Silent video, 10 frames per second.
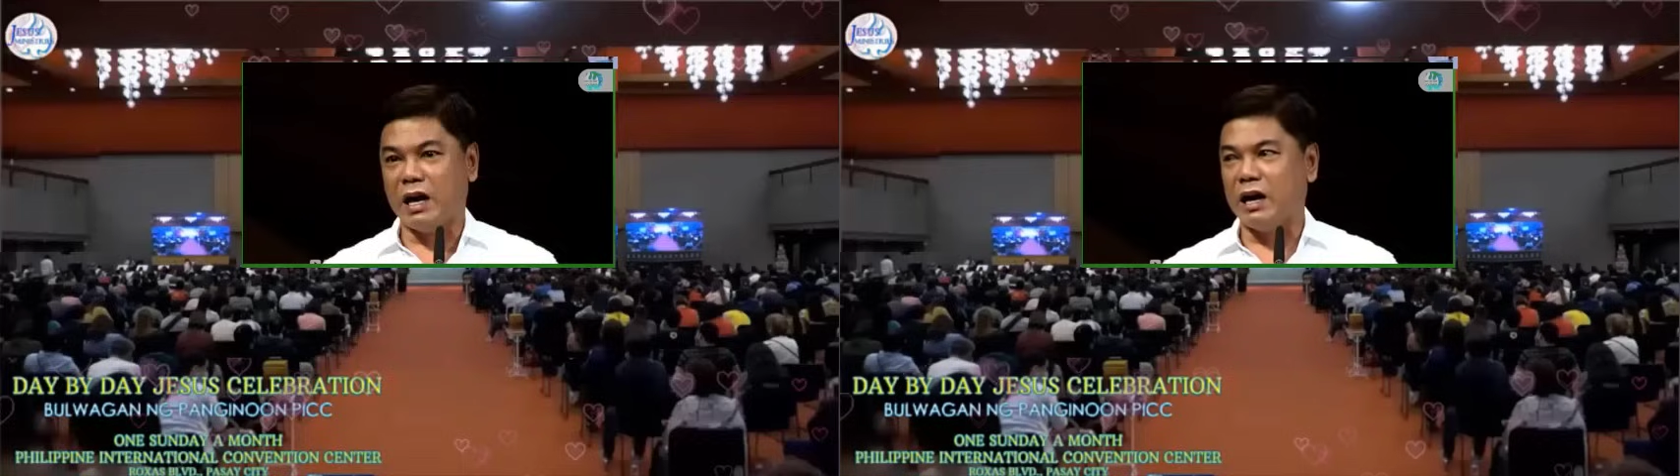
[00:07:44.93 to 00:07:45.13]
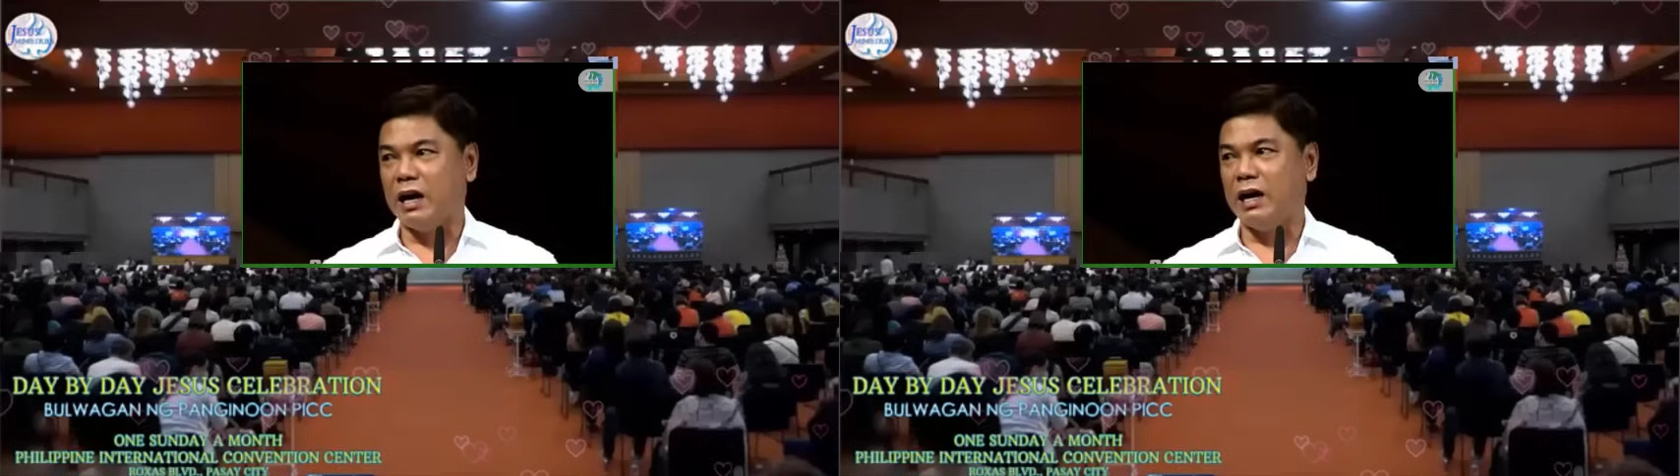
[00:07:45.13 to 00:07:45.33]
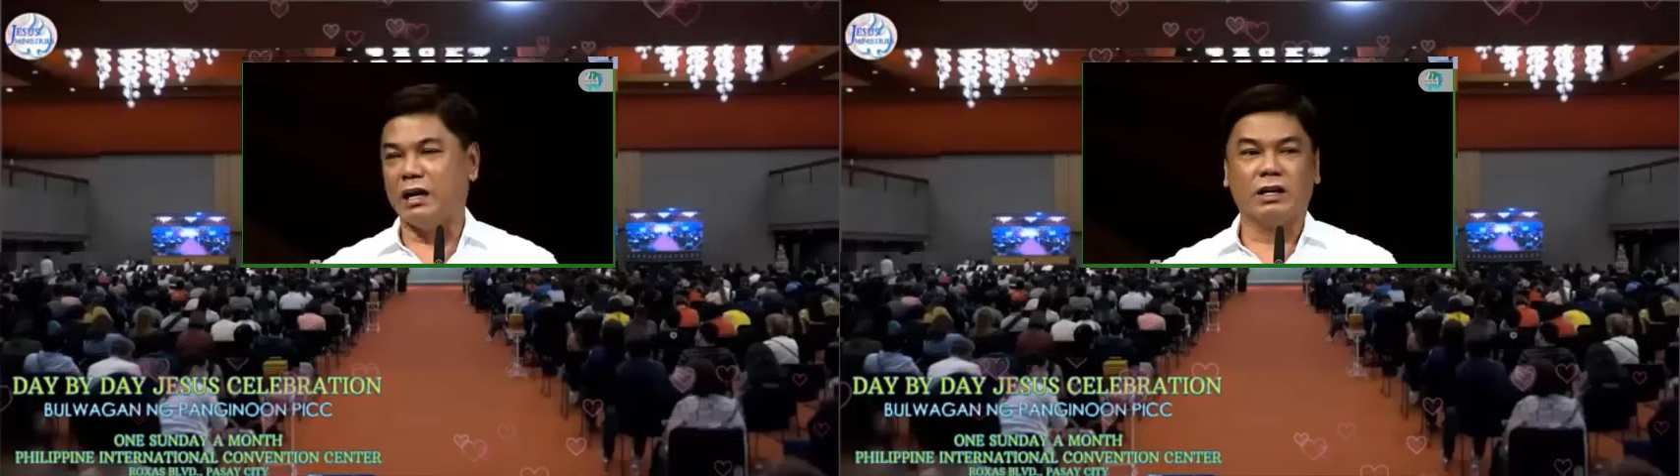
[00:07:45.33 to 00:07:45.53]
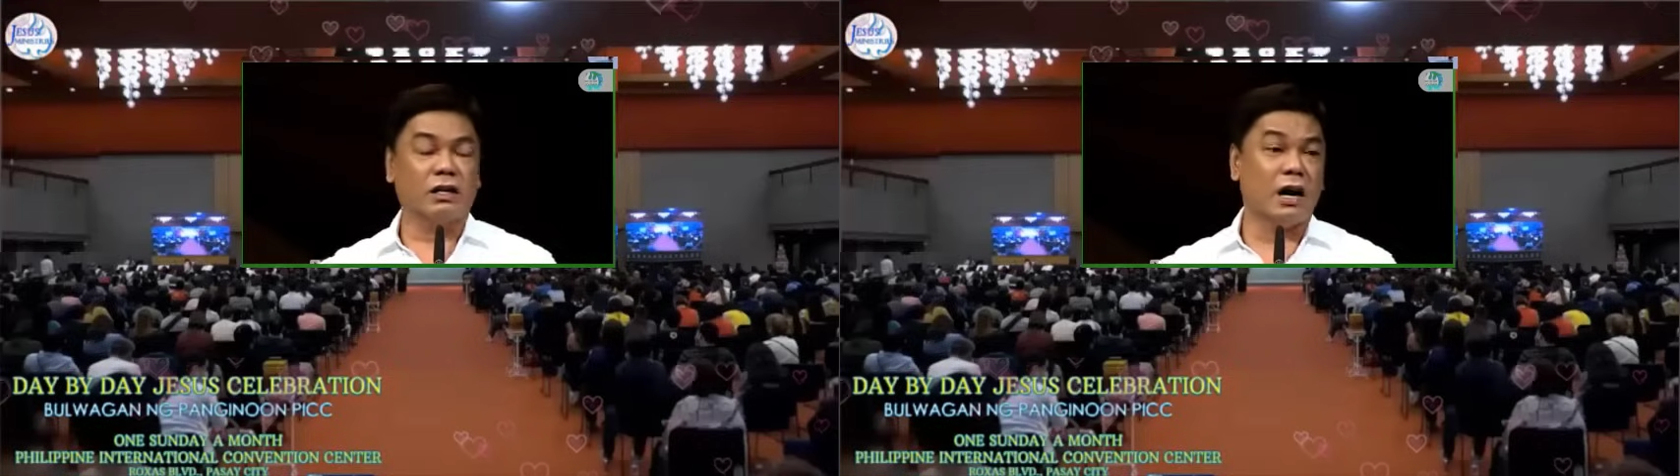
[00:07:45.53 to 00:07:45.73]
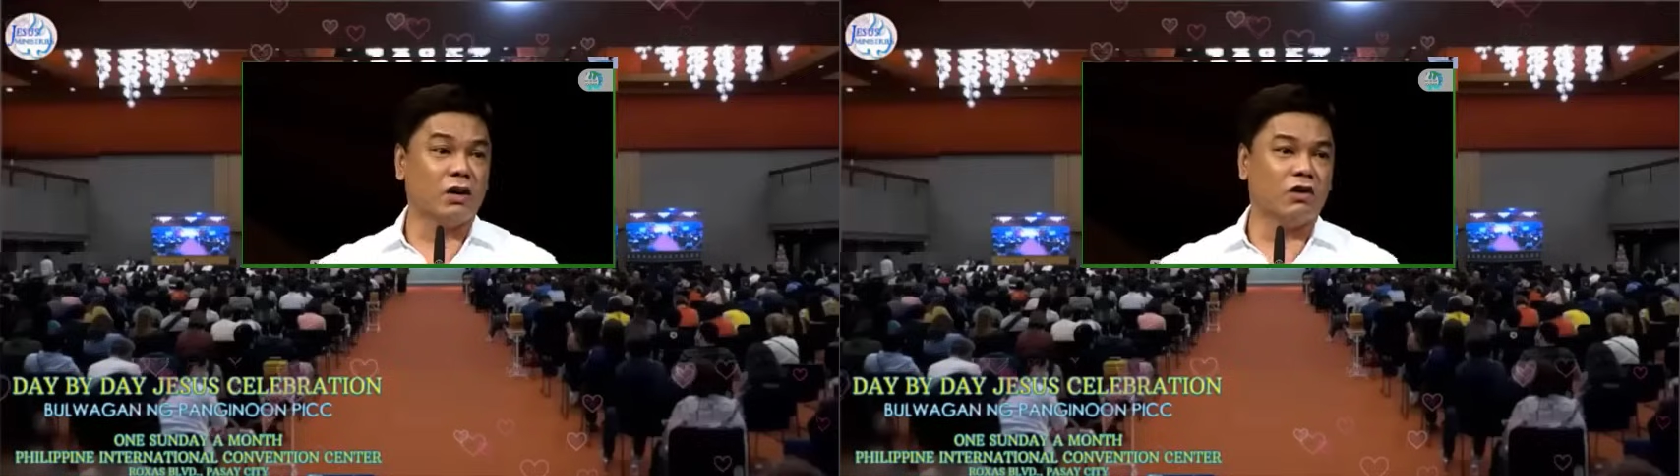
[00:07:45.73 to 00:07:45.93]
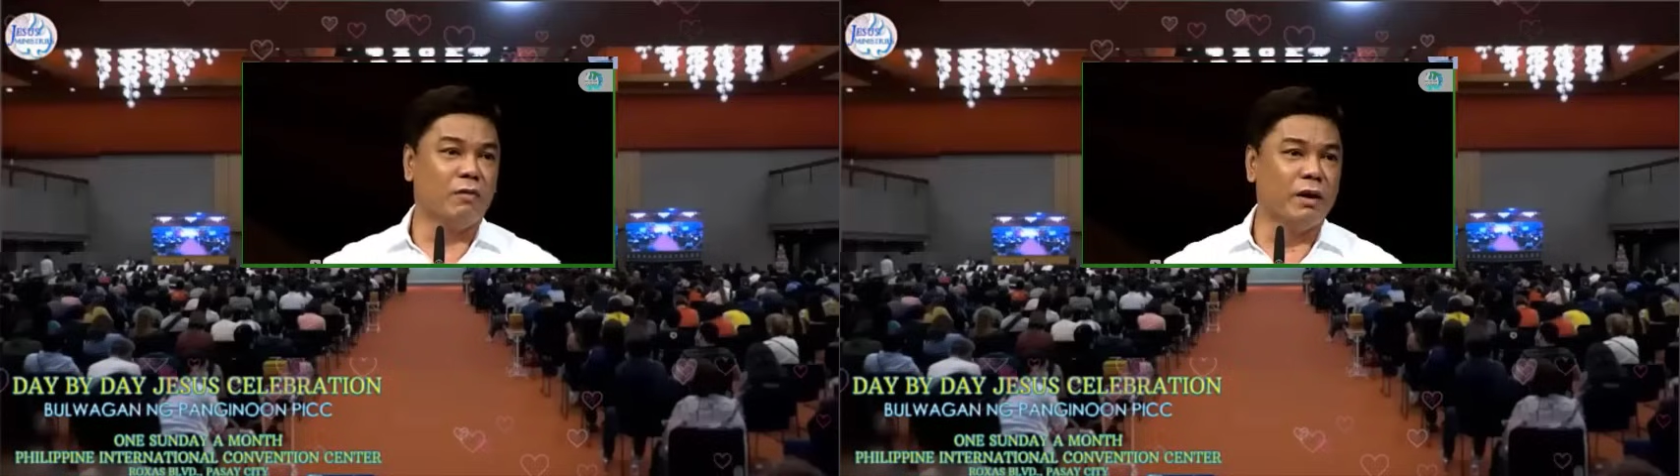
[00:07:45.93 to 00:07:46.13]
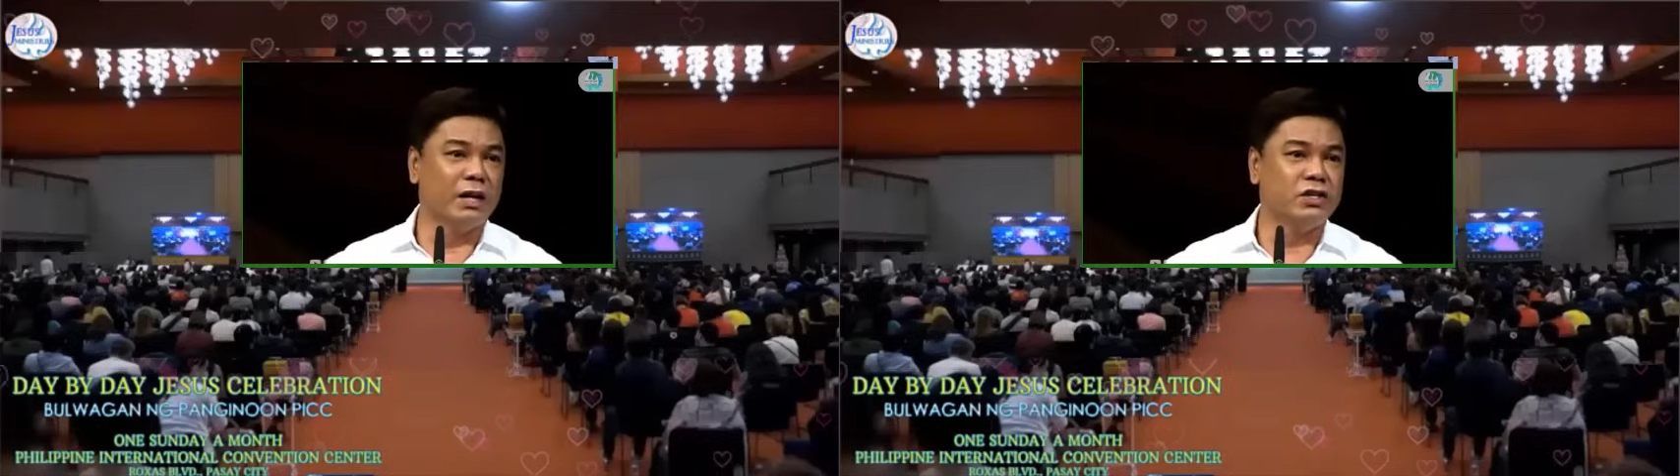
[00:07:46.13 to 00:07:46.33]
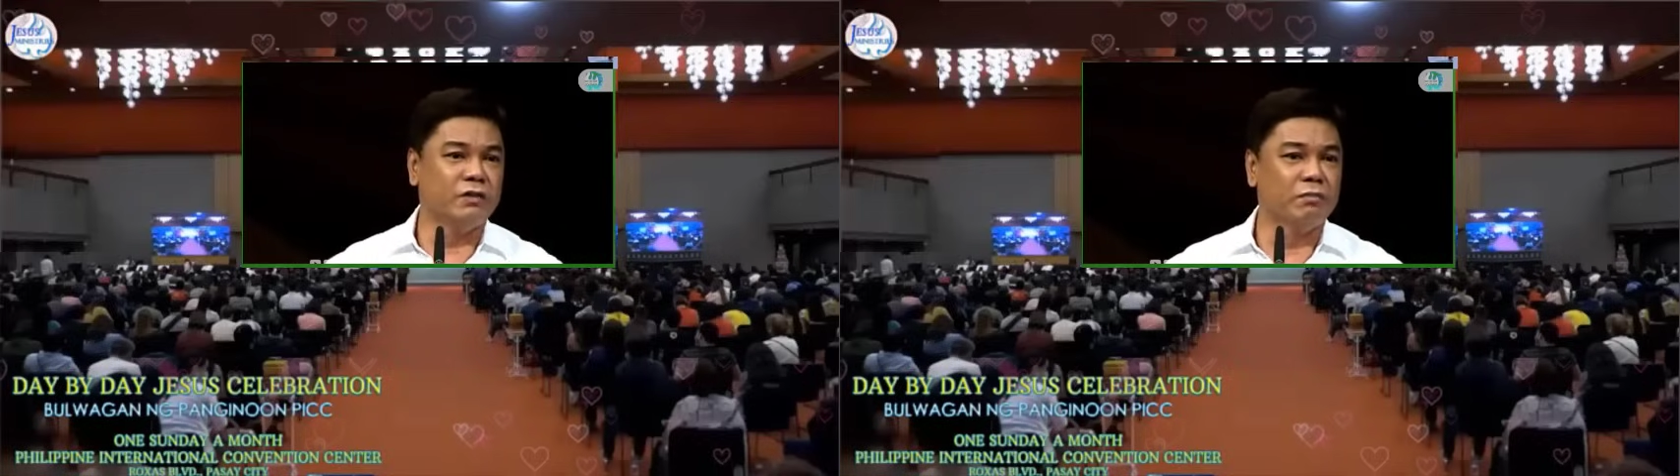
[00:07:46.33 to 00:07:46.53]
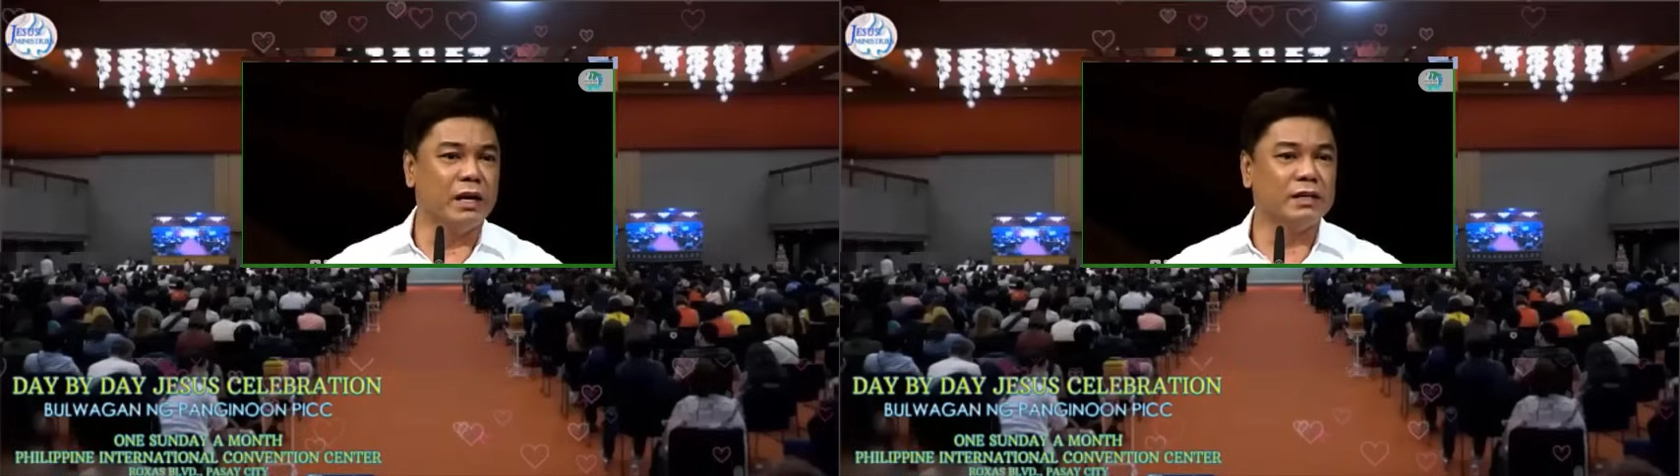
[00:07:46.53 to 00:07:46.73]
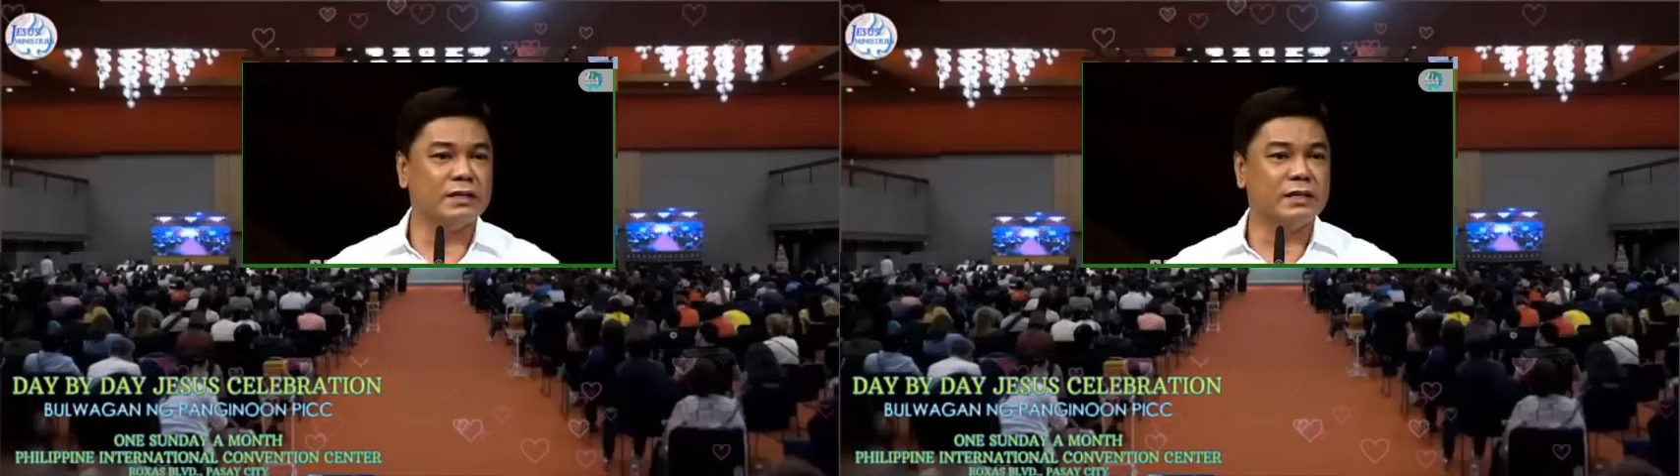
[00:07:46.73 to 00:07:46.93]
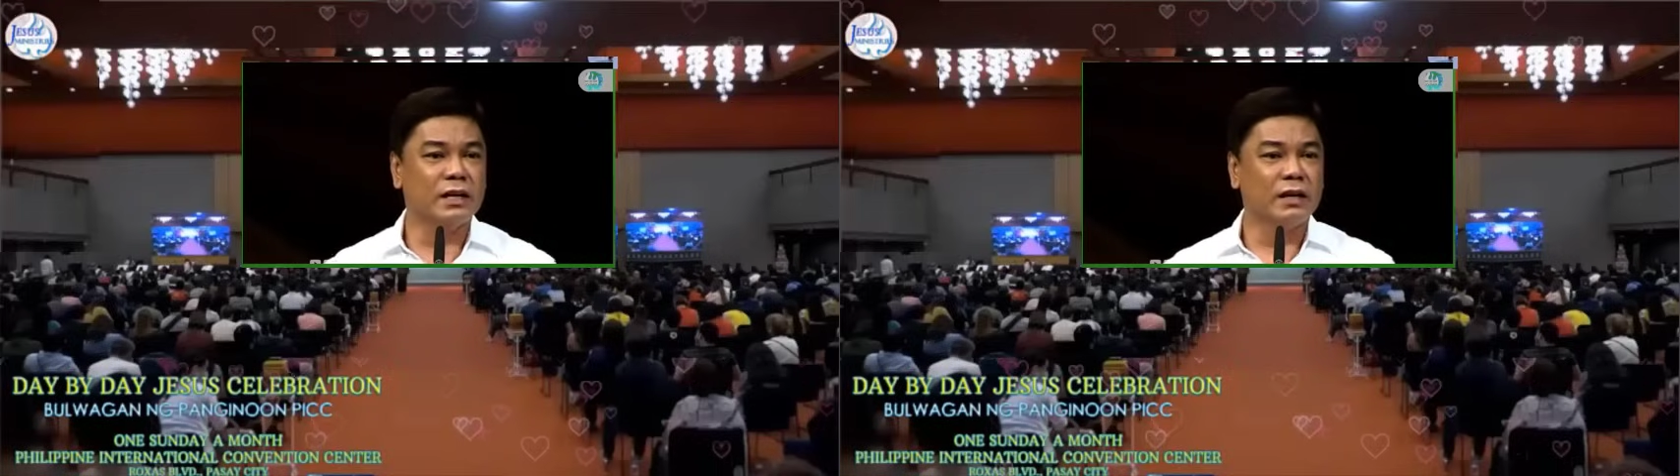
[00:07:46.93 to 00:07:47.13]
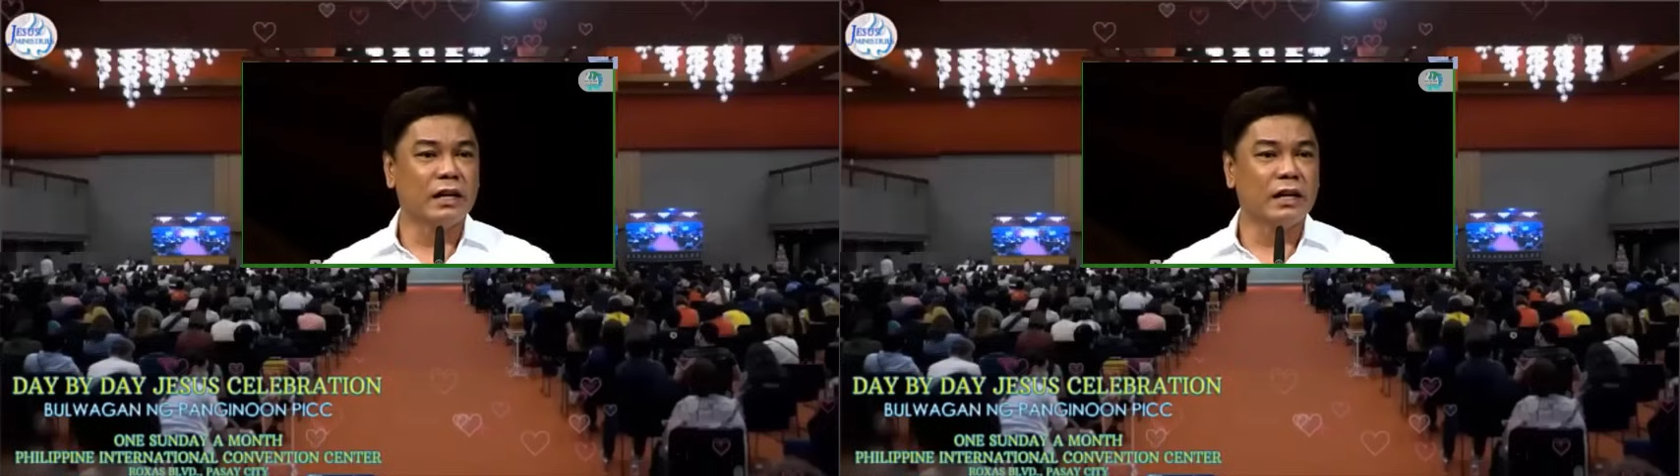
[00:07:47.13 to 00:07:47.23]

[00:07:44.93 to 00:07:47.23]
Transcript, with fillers: nakakaroon ng mga achievements